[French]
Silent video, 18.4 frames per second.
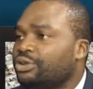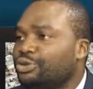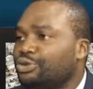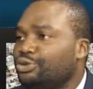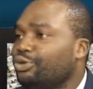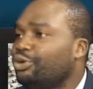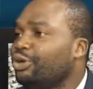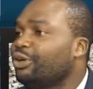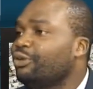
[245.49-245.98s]

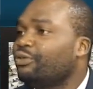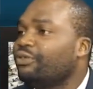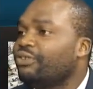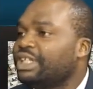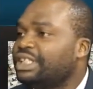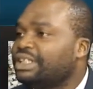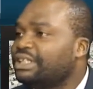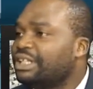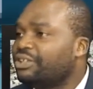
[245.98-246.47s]
se sont
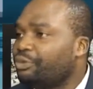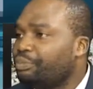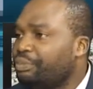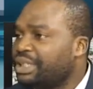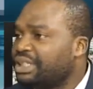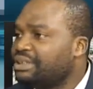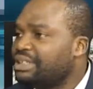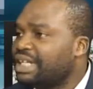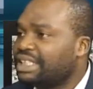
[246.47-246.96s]
reconvertis dans de
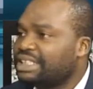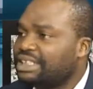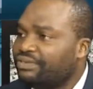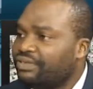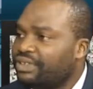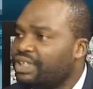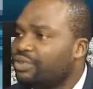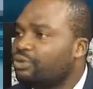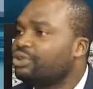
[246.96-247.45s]
petites
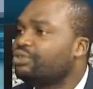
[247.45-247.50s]
activités au